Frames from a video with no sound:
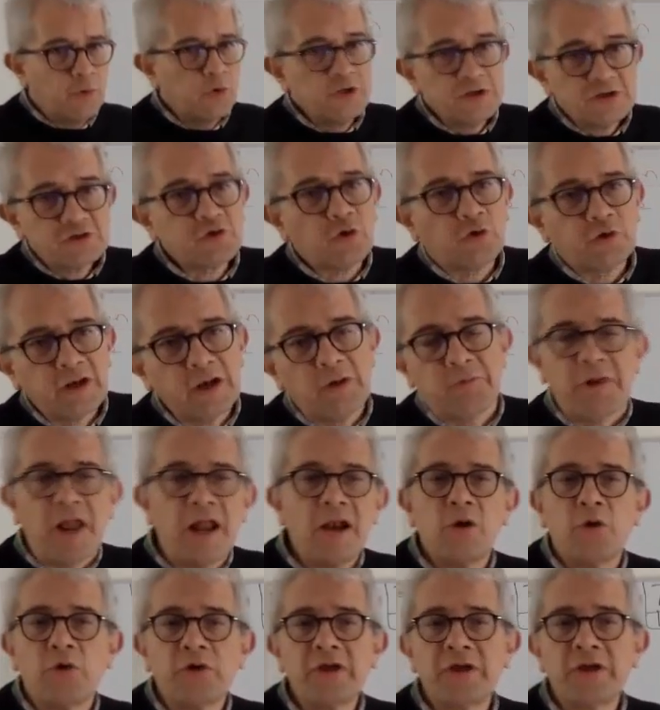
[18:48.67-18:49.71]
polizón en
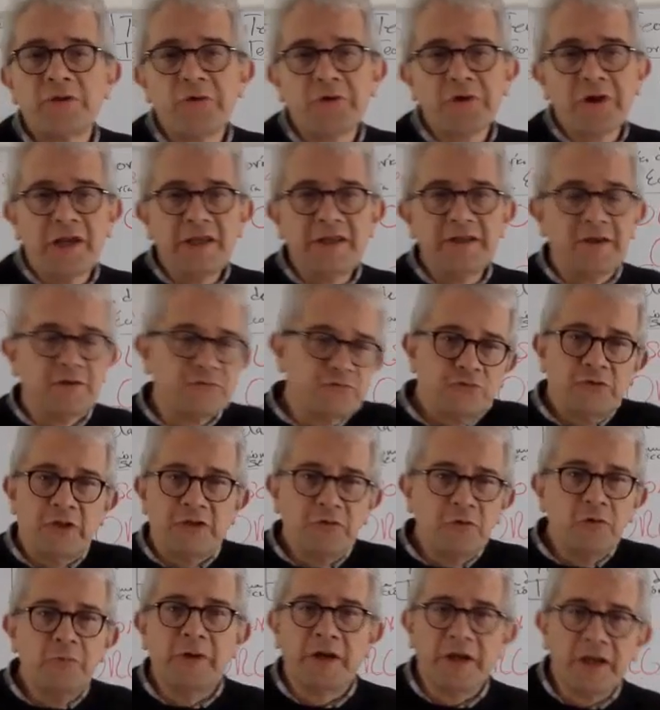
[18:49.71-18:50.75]
una lógica organizacional
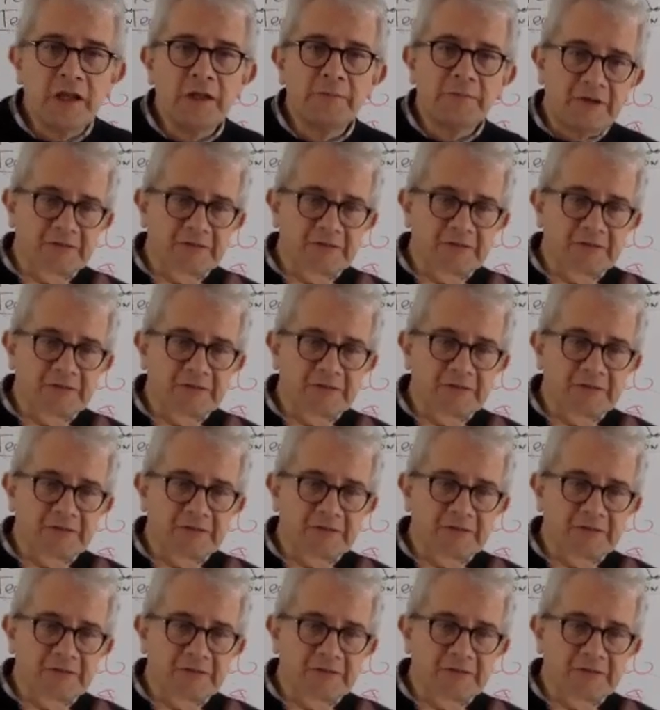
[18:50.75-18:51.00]
de una manera